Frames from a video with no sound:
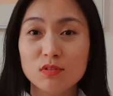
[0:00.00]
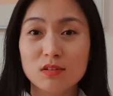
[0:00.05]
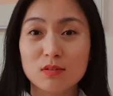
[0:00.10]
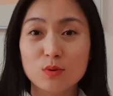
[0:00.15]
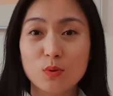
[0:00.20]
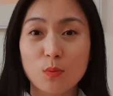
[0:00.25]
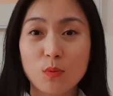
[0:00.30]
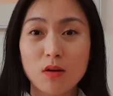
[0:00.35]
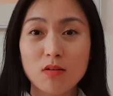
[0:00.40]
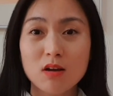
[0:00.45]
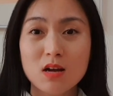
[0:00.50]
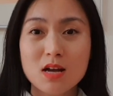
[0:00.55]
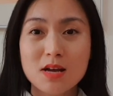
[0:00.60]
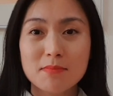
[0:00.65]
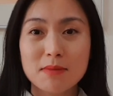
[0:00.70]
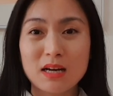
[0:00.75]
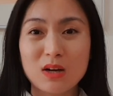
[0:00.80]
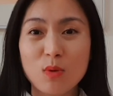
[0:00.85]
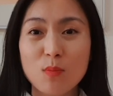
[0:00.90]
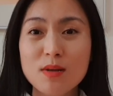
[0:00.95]
được, đúng không?
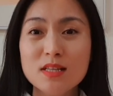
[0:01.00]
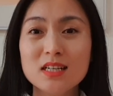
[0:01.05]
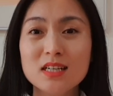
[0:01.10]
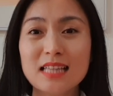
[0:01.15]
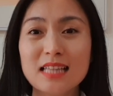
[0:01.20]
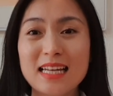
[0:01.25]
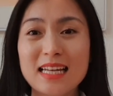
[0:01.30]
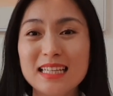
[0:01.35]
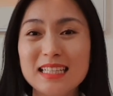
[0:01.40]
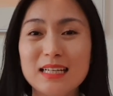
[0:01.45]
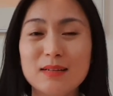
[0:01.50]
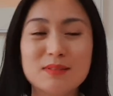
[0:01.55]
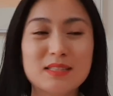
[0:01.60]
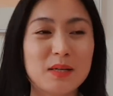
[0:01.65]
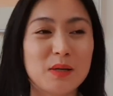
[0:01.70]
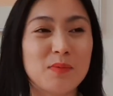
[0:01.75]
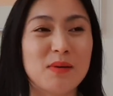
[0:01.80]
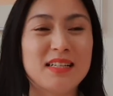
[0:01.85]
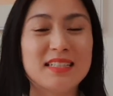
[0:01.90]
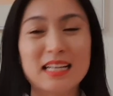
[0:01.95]
Bạn không biết chơi tennis làm
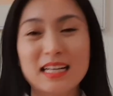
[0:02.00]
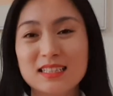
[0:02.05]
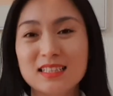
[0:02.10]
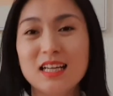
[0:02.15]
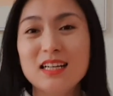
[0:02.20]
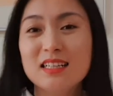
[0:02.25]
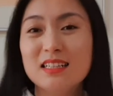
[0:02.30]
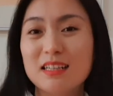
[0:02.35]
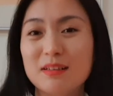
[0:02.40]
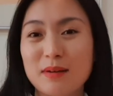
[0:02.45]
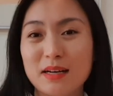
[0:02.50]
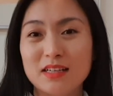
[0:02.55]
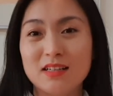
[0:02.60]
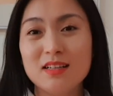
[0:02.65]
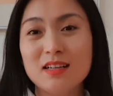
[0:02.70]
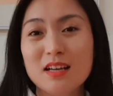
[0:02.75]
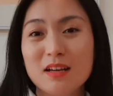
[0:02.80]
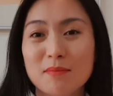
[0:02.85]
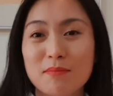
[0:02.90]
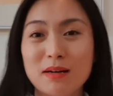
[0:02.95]
sao mà bạn ra sân để bạn,
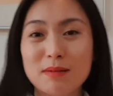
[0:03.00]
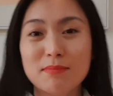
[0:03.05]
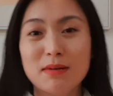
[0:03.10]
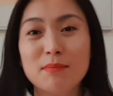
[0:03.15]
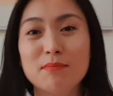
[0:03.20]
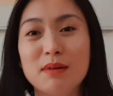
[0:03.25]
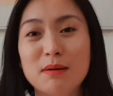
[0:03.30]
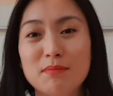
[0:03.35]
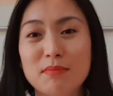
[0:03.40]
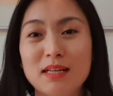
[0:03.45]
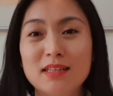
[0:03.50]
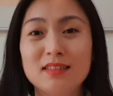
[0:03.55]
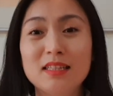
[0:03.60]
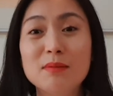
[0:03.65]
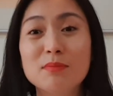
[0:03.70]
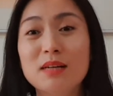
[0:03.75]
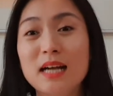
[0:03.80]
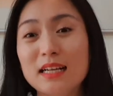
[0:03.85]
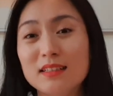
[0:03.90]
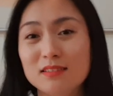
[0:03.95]
này, bạn, bạn, bạn, bạn
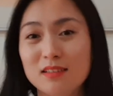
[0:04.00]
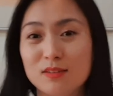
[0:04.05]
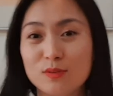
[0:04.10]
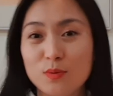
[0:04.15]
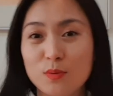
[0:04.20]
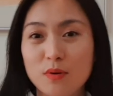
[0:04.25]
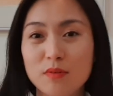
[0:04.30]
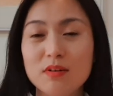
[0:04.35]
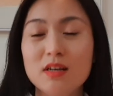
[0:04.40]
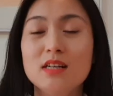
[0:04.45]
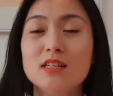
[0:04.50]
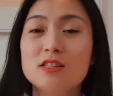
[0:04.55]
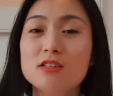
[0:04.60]
tìm cách được, đúng không?